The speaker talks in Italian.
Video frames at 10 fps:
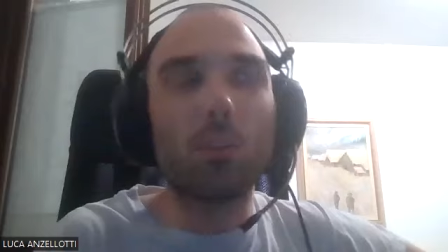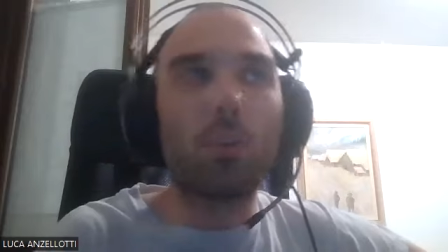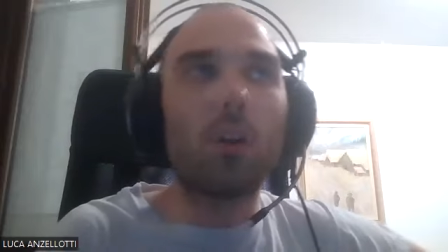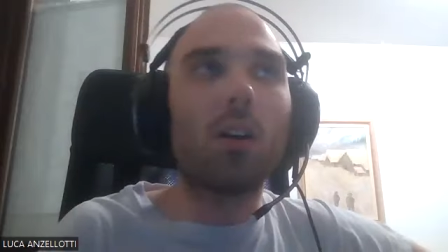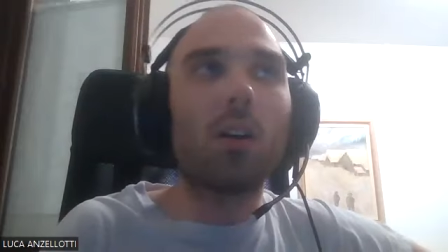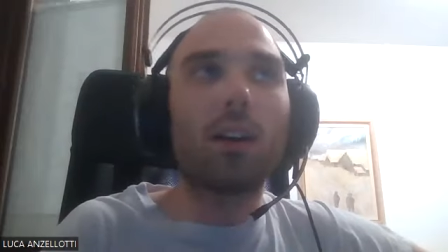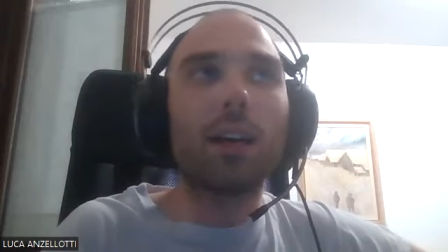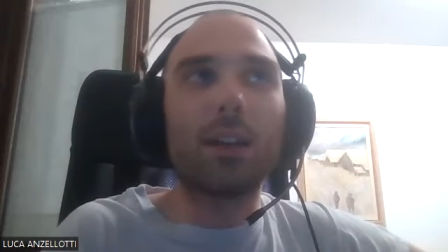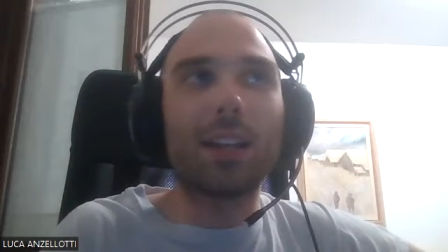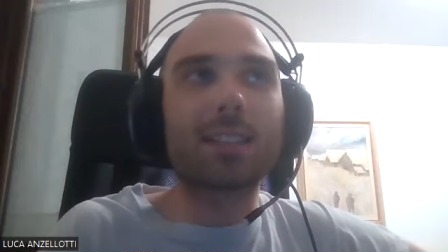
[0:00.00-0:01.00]
è un po'
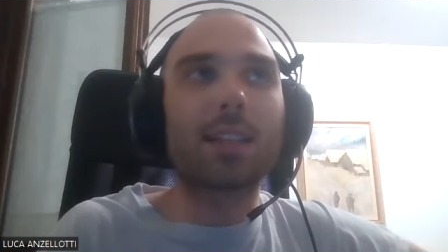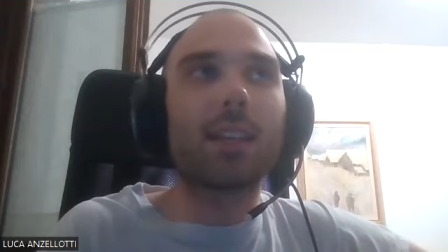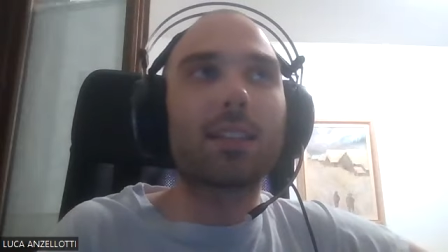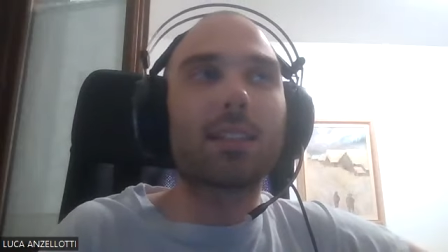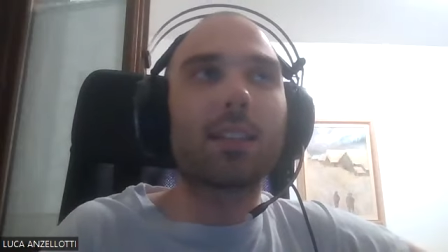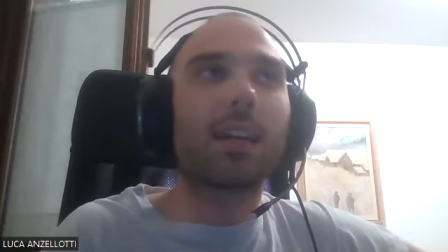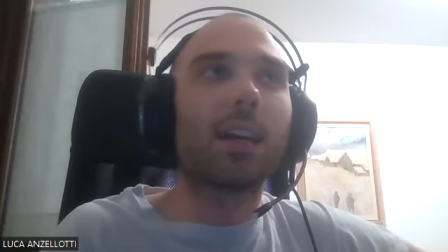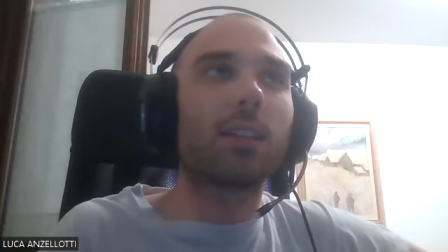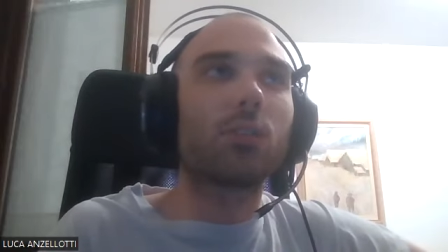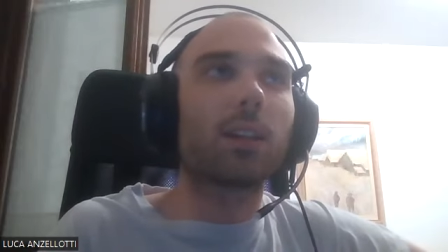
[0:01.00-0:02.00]
è la stranezza di
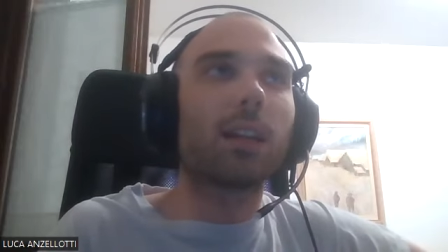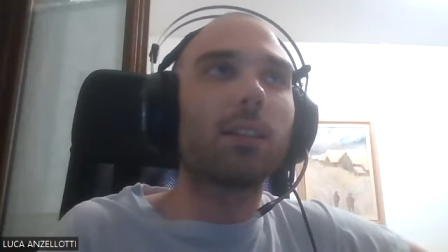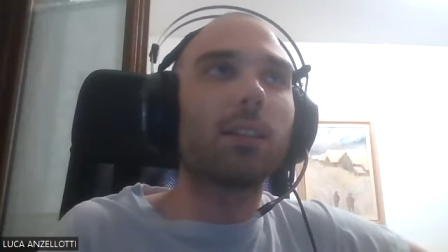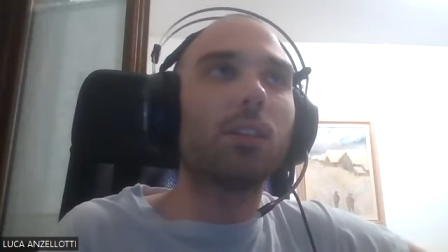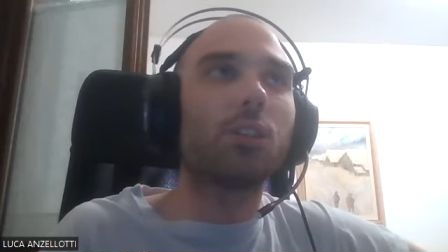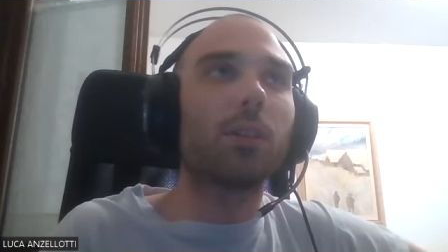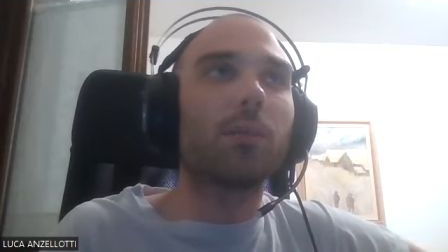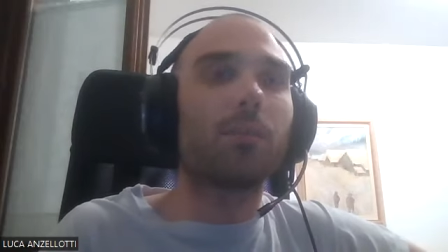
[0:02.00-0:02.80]
Kant, cioè Kant cioè, dice... quindi